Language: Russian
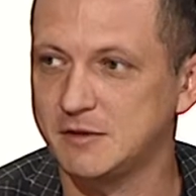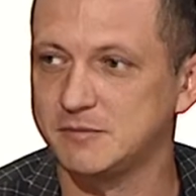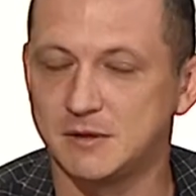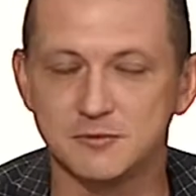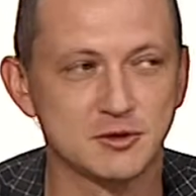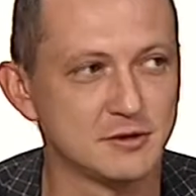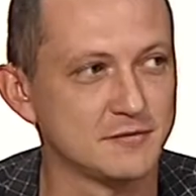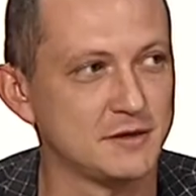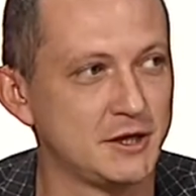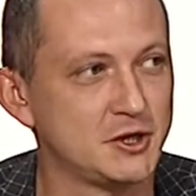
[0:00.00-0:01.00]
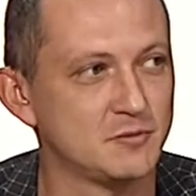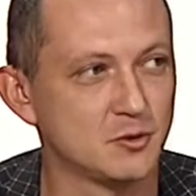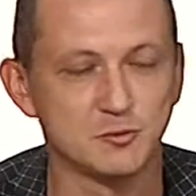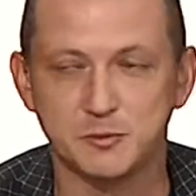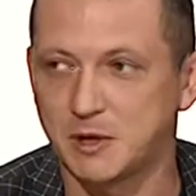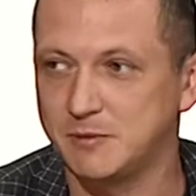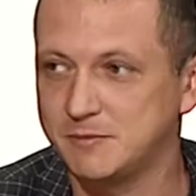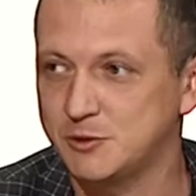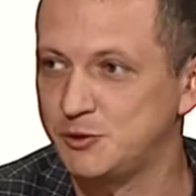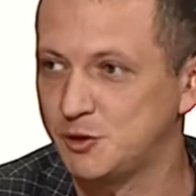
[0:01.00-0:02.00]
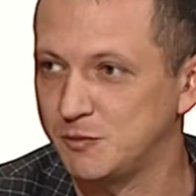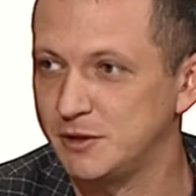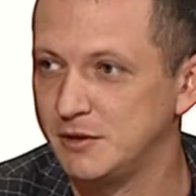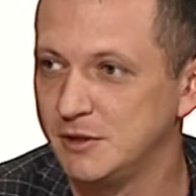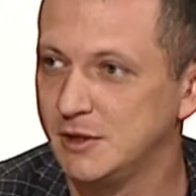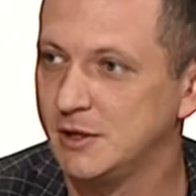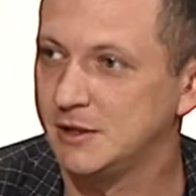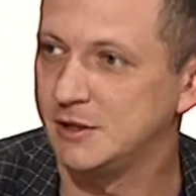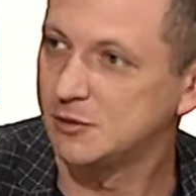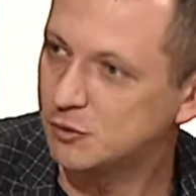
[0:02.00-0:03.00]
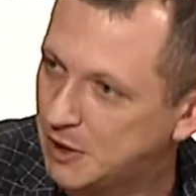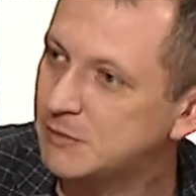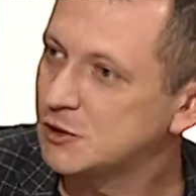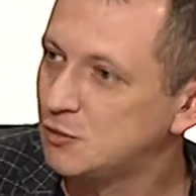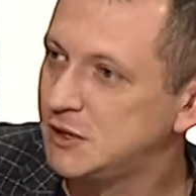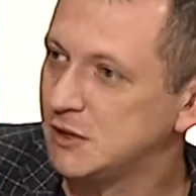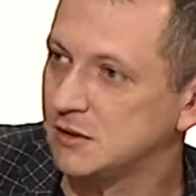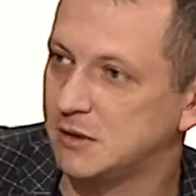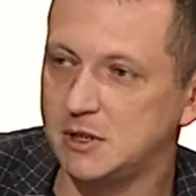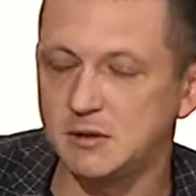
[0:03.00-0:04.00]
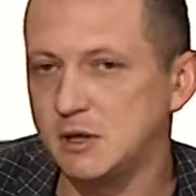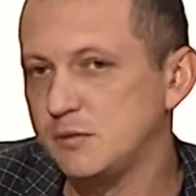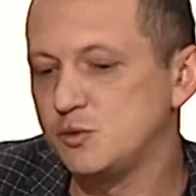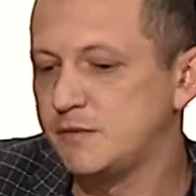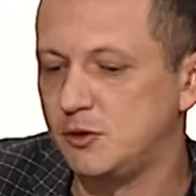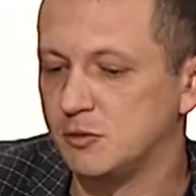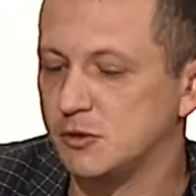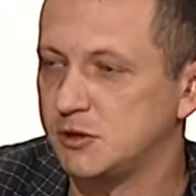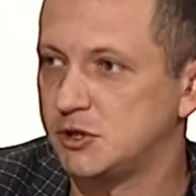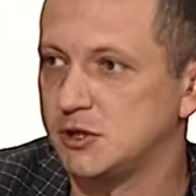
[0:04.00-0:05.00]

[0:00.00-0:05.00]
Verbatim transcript: потому что в дальнейшем могут быть проблемы с учебой. Ну, ну давайте скажем. Тут прямо, прямо студенты, да, да я, я удивлен был сейчас. Э,